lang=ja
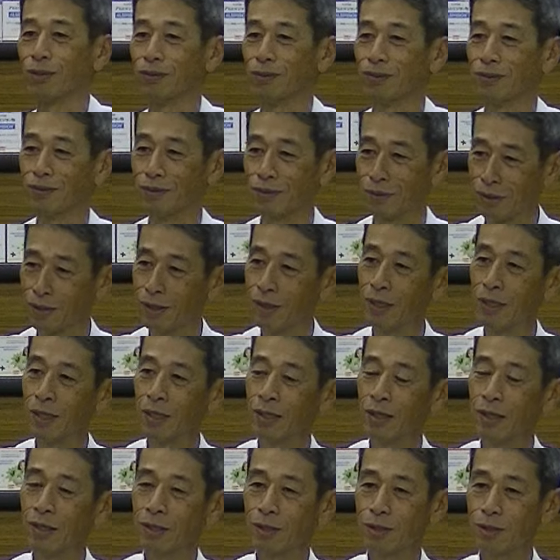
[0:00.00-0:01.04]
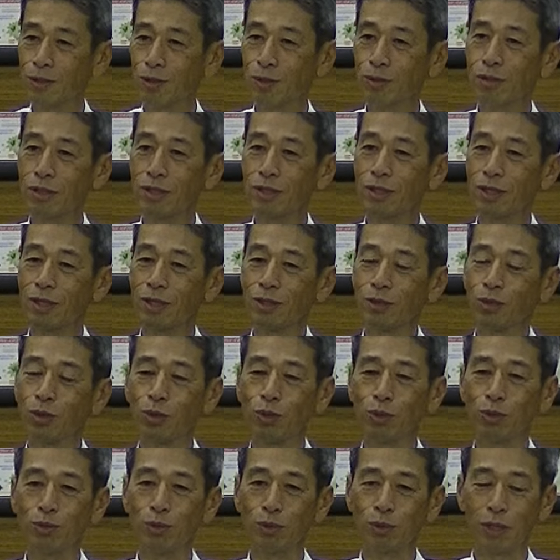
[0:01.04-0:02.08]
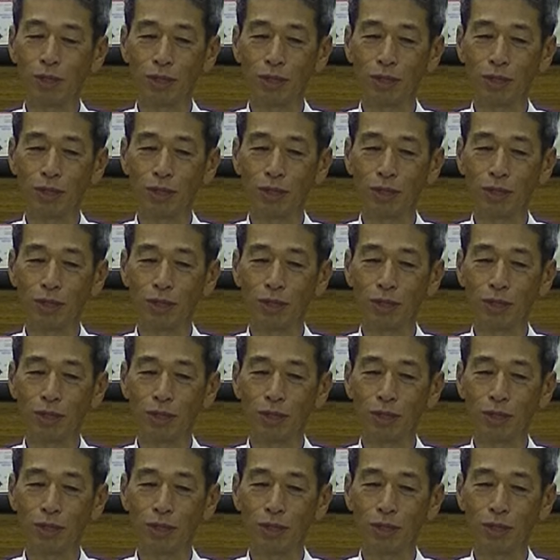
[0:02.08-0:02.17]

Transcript: ていくんですね。で、それは一体どういうも